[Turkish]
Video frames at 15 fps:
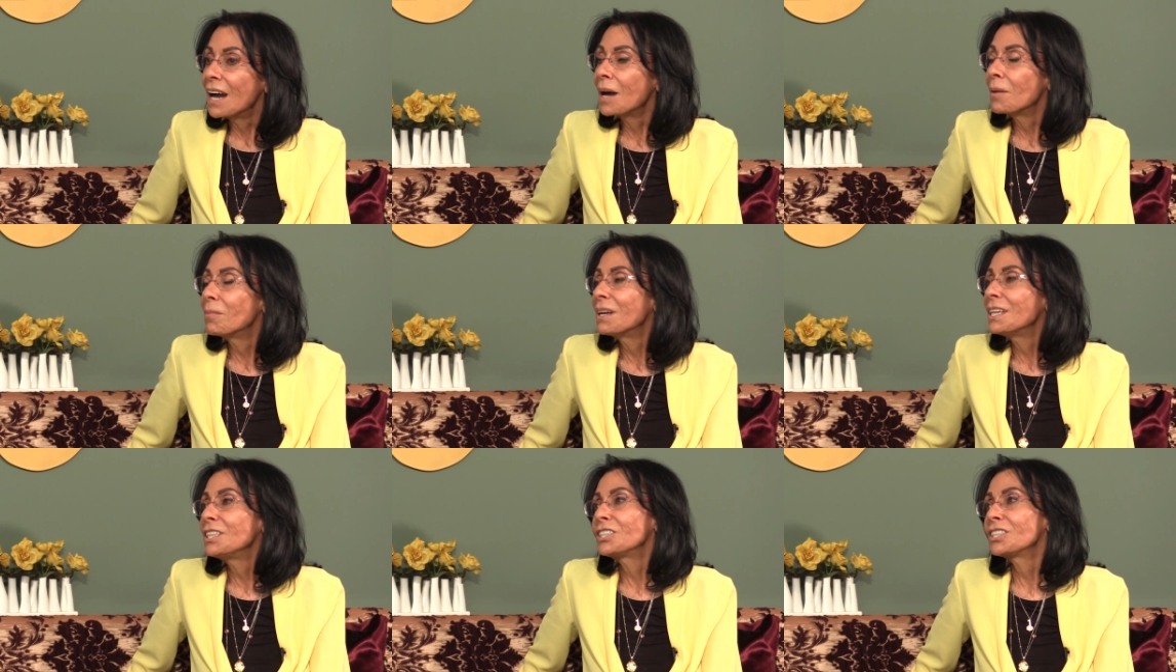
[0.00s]

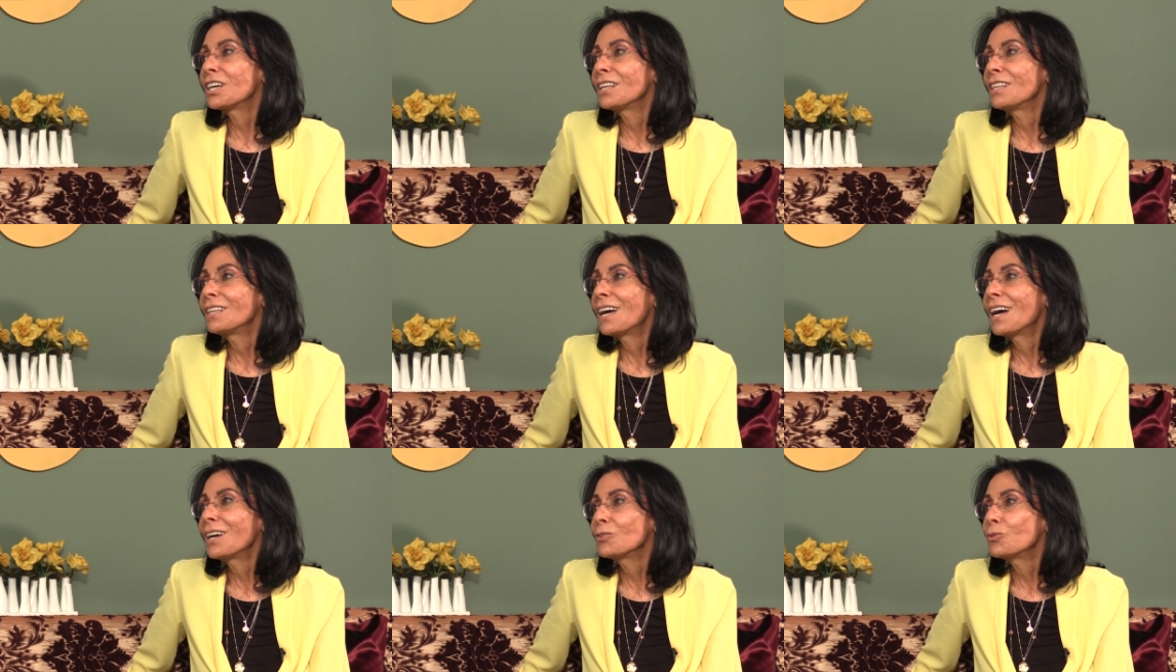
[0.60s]
ama
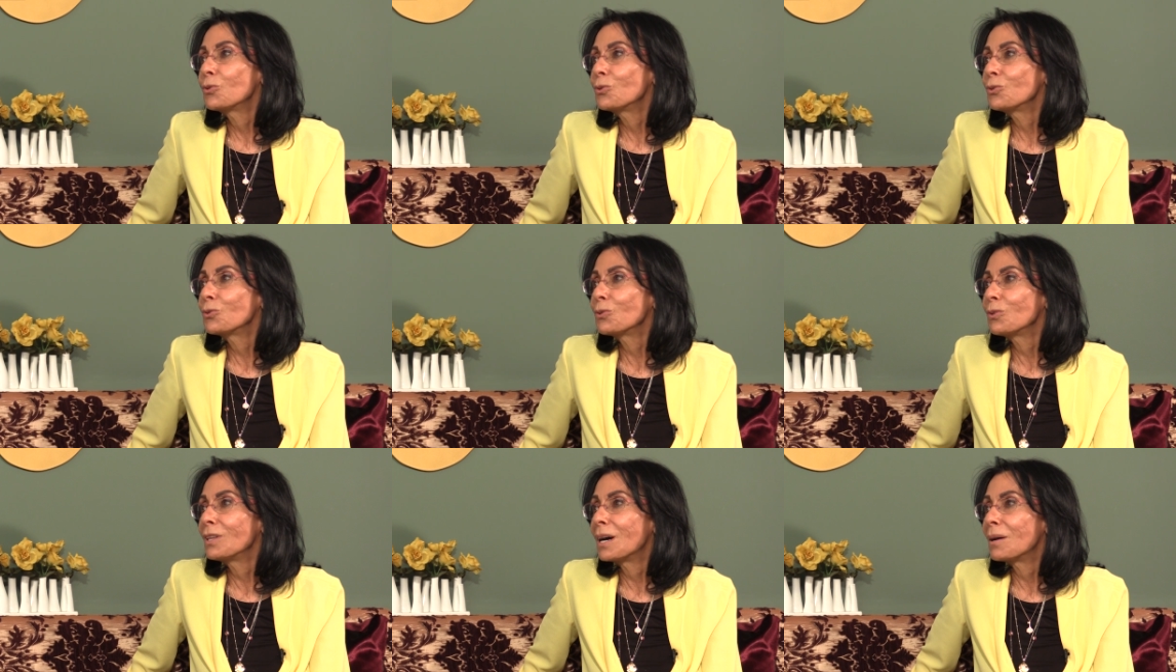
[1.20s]
inşallah doğru
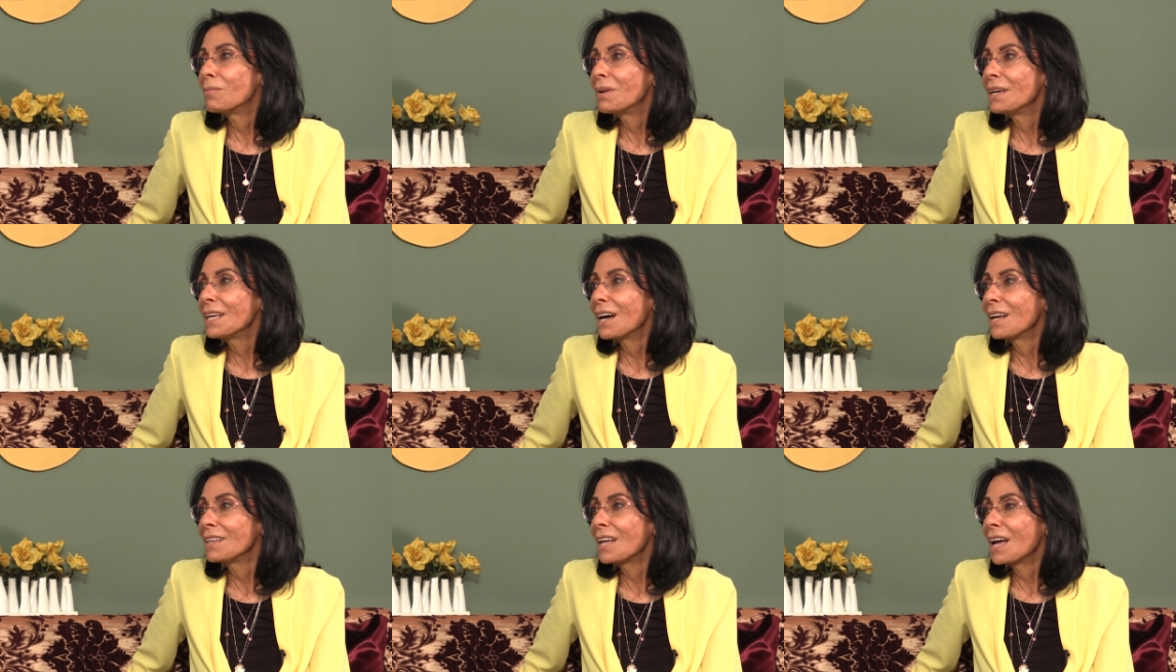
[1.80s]

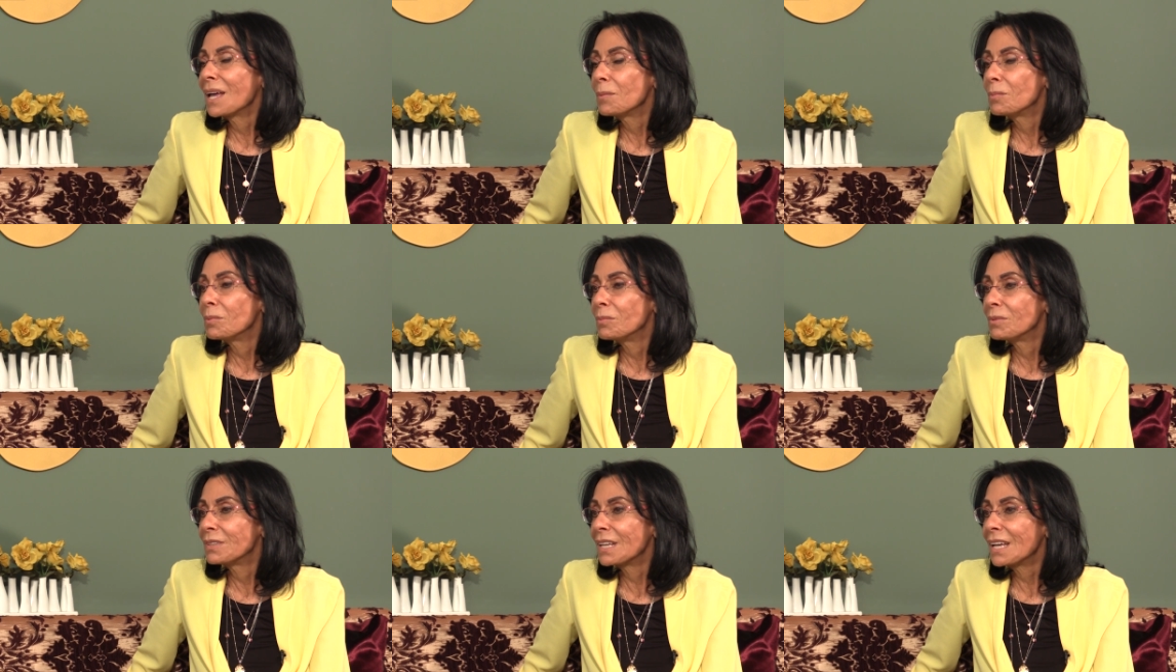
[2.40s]
kullanmayı Allah
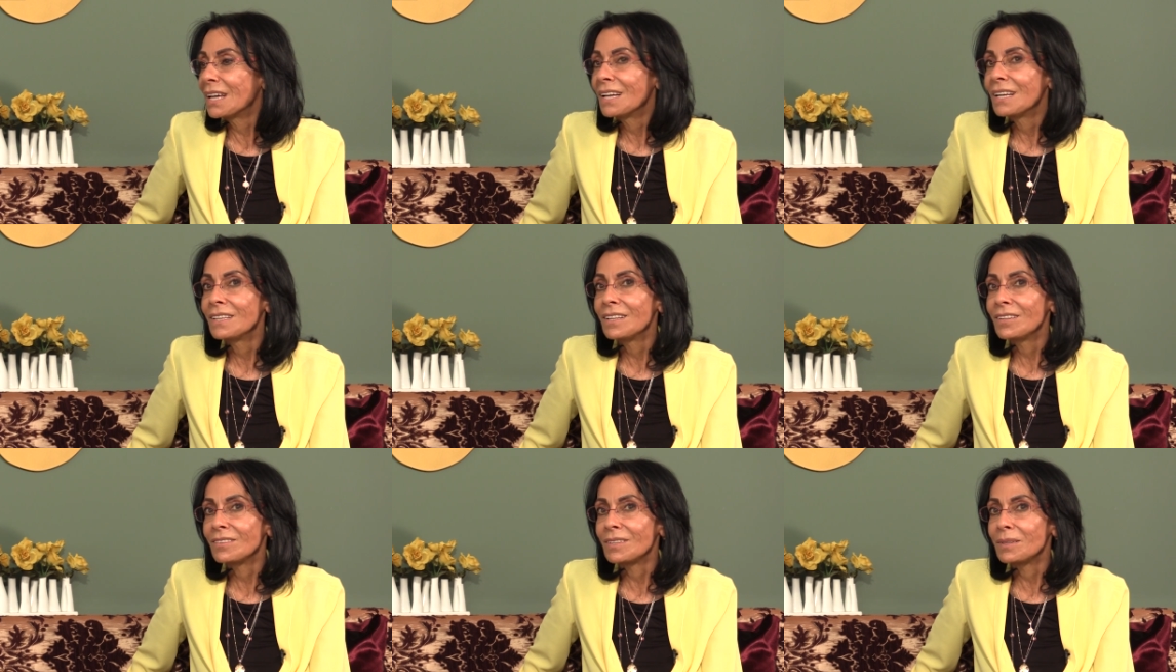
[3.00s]
hepimize
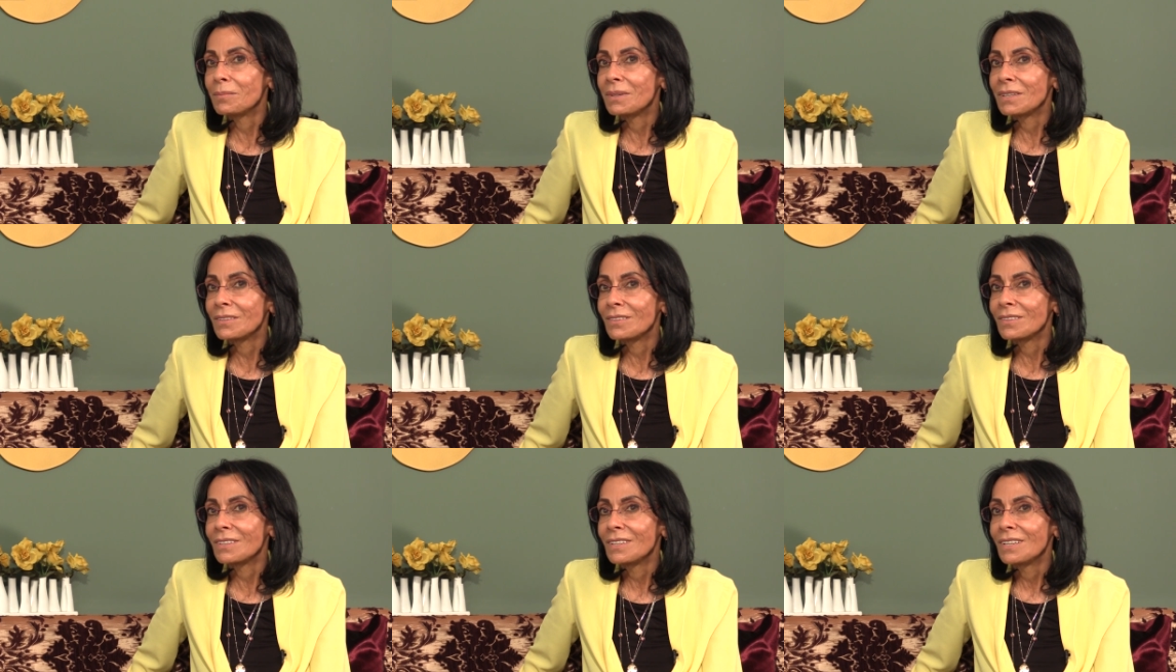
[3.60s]
nasip
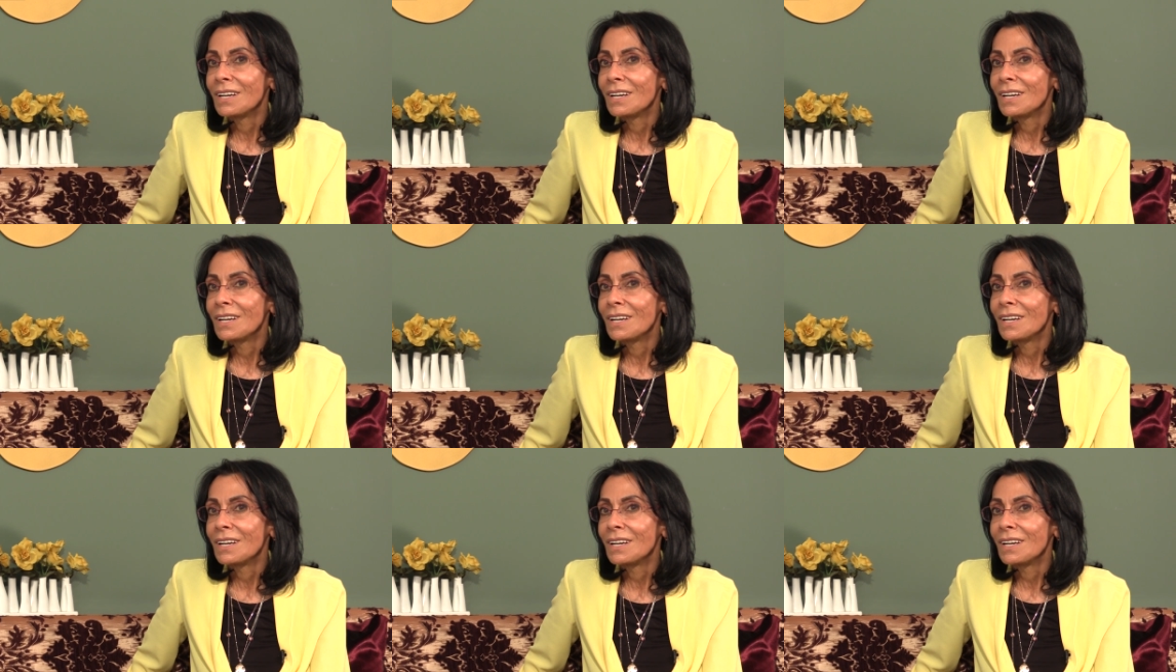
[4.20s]
etsin.